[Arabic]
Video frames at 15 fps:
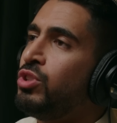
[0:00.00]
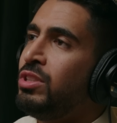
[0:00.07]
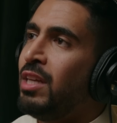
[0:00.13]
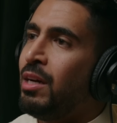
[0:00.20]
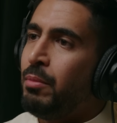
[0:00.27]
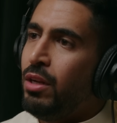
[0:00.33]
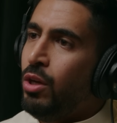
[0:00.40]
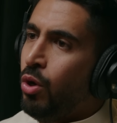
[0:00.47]

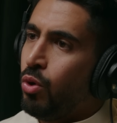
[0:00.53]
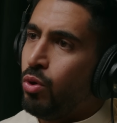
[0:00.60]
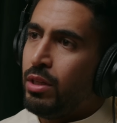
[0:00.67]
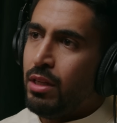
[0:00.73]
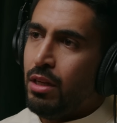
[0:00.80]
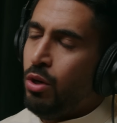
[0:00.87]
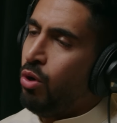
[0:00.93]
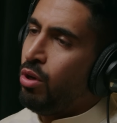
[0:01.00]
قدام اللي
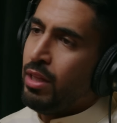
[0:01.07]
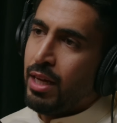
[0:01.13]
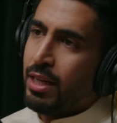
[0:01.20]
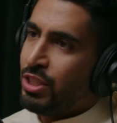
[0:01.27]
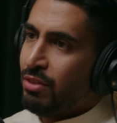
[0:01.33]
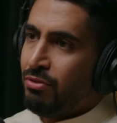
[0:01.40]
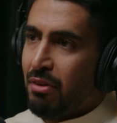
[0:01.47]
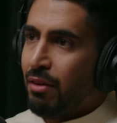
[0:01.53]
حولي، اللي حولي انا
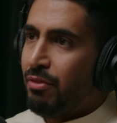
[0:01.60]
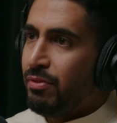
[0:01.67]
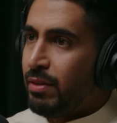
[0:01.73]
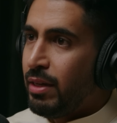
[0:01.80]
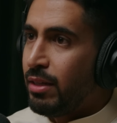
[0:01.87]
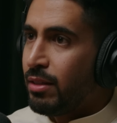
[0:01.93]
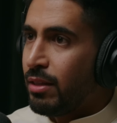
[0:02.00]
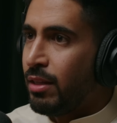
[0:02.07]
شفاف
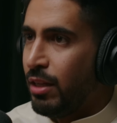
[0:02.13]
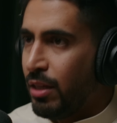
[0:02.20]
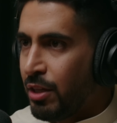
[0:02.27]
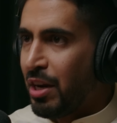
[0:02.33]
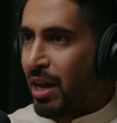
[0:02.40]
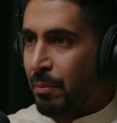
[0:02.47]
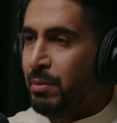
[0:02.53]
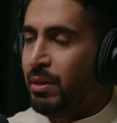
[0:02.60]
يعني اللي
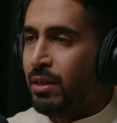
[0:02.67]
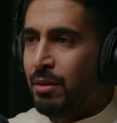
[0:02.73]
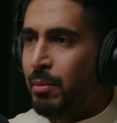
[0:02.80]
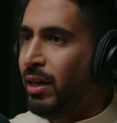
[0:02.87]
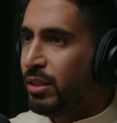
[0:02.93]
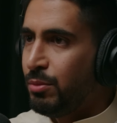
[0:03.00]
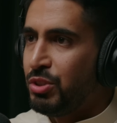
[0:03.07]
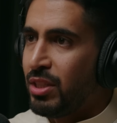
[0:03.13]
قراب مني ما
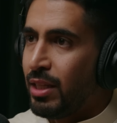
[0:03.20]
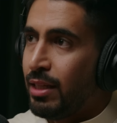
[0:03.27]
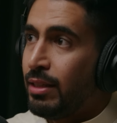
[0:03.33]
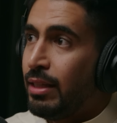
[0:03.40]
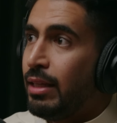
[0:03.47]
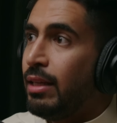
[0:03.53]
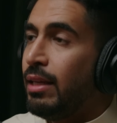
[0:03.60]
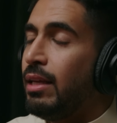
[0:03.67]
عندي مشكله.
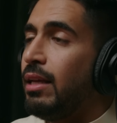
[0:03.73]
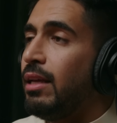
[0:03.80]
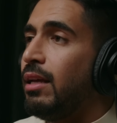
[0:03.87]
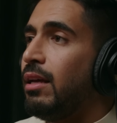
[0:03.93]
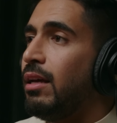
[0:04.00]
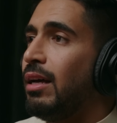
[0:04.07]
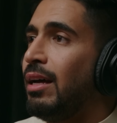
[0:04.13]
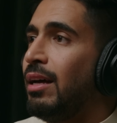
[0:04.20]

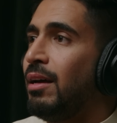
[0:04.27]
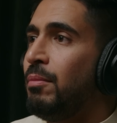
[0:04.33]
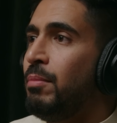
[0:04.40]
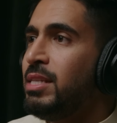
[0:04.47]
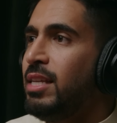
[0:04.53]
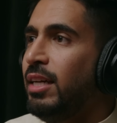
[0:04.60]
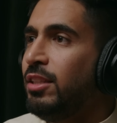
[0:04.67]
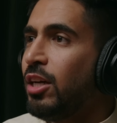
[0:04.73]
أه
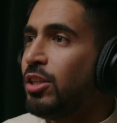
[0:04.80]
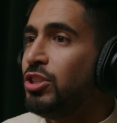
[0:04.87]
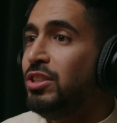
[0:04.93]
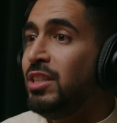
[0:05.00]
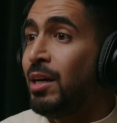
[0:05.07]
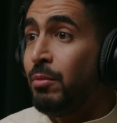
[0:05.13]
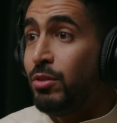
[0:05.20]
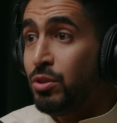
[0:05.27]
بس اعتقد
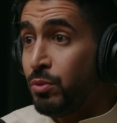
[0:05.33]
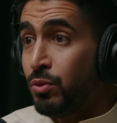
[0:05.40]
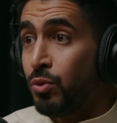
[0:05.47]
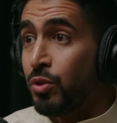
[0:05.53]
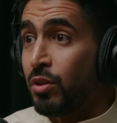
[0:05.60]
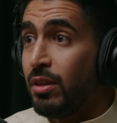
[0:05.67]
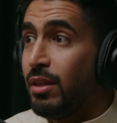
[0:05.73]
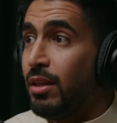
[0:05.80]
قدام
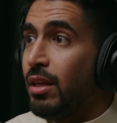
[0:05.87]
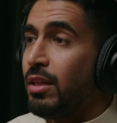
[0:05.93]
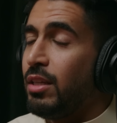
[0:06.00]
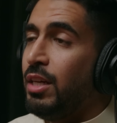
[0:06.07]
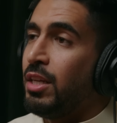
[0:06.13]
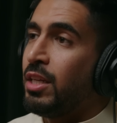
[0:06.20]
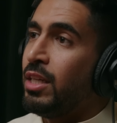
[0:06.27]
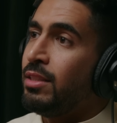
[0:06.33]
الجمهور
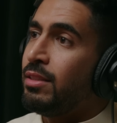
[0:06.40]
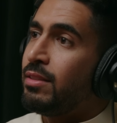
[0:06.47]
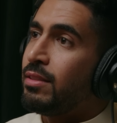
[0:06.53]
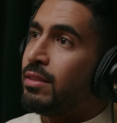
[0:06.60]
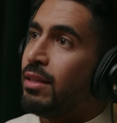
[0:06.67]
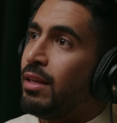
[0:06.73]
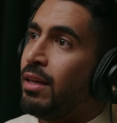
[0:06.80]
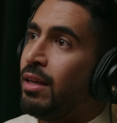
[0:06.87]
يعني كنت
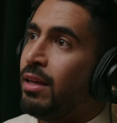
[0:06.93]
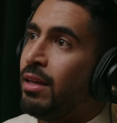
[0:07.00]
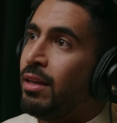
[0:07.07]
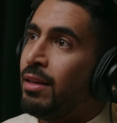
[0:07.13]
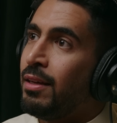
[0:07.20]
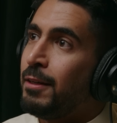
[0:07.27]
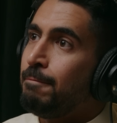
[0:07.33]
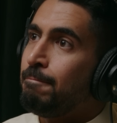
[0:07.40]

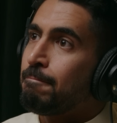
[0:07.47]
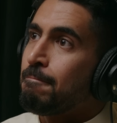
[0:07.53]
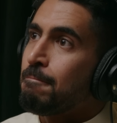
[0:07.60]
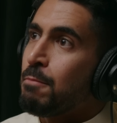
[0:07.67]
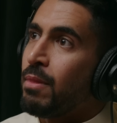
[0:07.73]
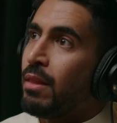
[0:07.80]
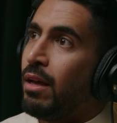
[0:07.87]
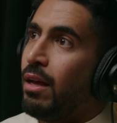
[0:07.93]
أه
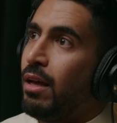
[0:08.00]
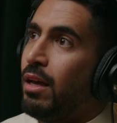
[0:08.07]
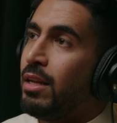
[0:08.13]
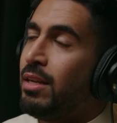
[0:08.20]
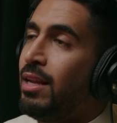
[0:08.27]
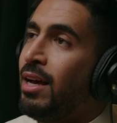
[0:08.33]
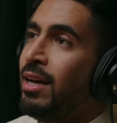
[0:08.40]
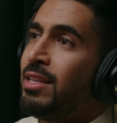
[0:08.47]

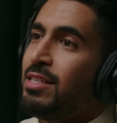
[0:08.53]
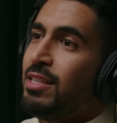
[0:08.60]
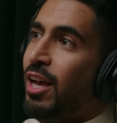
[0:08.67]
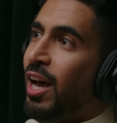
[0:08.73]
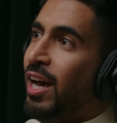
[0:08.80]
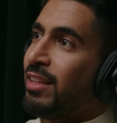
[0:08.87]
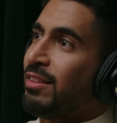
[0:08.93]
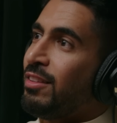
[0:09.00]
الناس
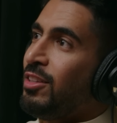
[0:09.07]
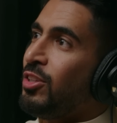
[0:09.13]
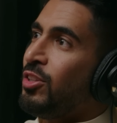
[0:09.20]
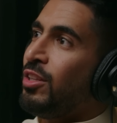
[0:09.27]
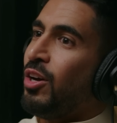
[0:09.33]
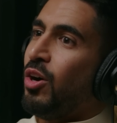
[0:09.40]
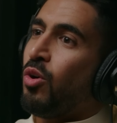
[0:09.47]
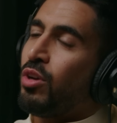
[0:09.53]
حاطين
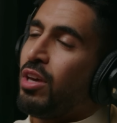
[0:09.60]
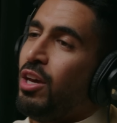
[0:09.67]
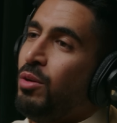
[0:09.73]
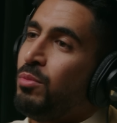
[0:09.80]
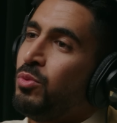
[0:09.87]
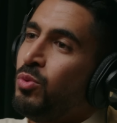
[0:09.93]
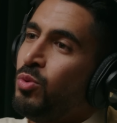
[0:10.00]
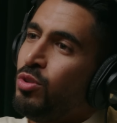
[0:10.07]
انه اوكي
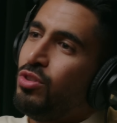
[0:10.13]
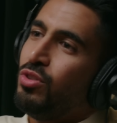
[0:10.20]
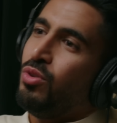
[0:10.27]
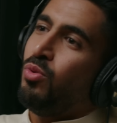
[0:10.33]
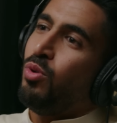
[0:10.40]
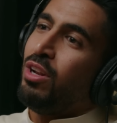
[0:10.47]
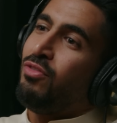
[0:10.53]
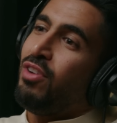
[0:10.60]
حمود
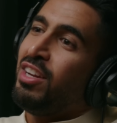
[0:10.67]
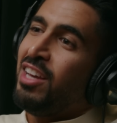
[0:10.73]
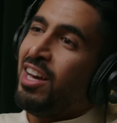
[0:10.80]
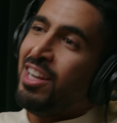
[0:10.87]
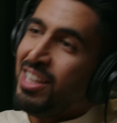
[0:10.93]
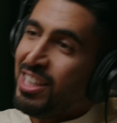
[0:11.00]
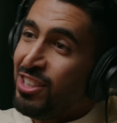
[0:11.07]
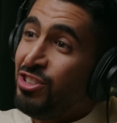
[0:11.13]
هو
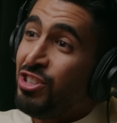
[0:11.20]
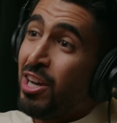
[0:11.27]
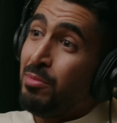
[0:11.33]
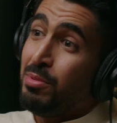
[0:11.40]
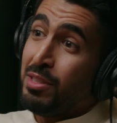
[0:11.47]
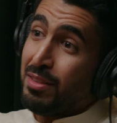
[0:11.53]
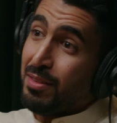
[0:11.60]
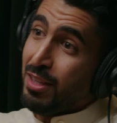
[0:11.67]
الفنان
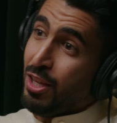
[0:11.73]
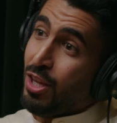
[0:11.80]
الايجابي.